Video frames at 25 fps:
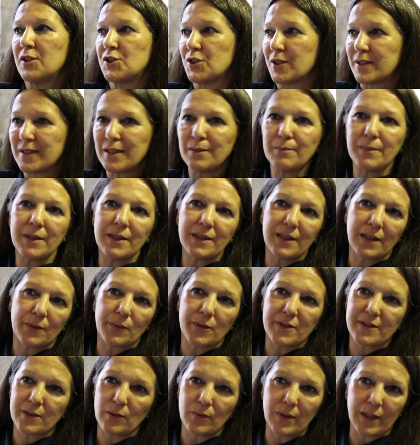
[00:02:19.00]
Certamente
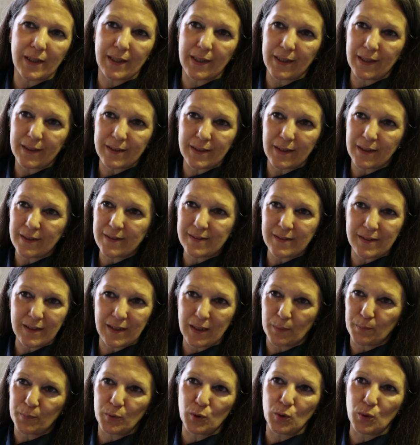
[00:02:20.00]
questa è una
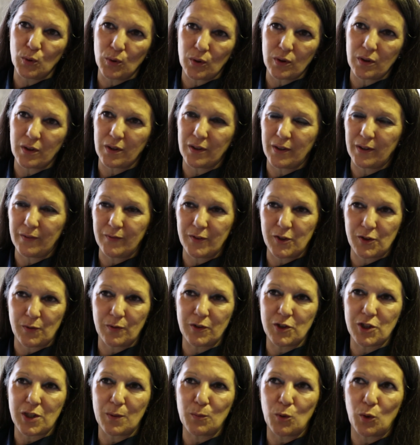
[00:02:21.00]
caratteristica più eh,
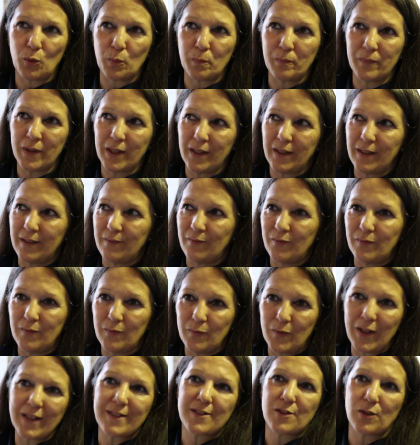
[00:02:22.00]
diciamo, eh,
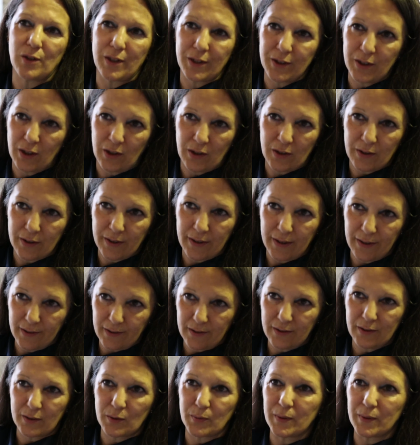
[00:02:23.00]
verso le donne no?